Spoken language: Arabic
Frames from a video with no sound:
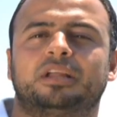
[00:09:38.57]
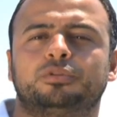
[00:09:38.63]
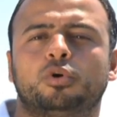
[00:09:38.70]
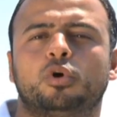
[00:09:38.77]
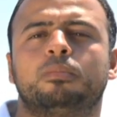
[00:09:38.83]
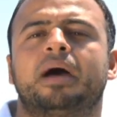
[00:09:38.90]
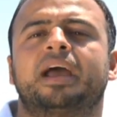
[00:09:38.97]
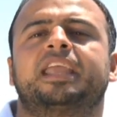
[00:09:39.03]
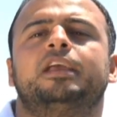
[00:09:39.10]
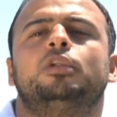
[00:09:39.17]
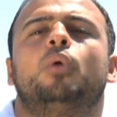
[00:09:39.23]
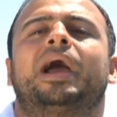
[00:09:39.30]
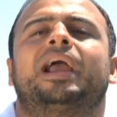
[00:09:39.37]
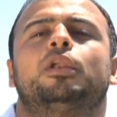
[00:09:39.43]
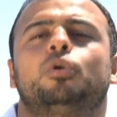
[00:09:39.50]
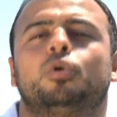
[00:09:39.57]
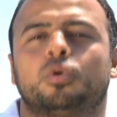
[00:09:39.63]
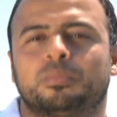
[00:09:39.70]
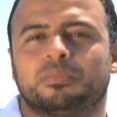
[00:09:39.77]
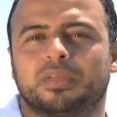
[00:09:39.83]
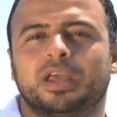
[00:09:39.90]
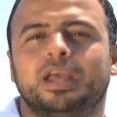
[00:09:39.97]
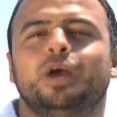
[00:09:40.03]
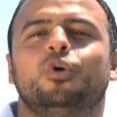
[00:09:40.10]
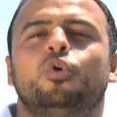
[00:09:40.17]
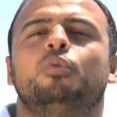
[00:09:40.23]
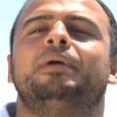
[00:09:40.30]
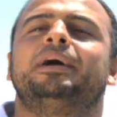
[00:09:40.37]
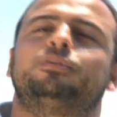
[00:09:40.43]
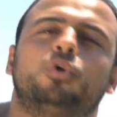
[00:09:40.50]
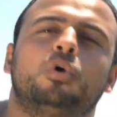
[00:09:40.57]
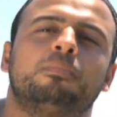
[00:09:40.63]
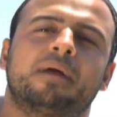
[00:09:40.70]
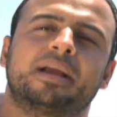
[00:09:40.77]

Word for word: عندهم اكلوه اكلهم وباتوا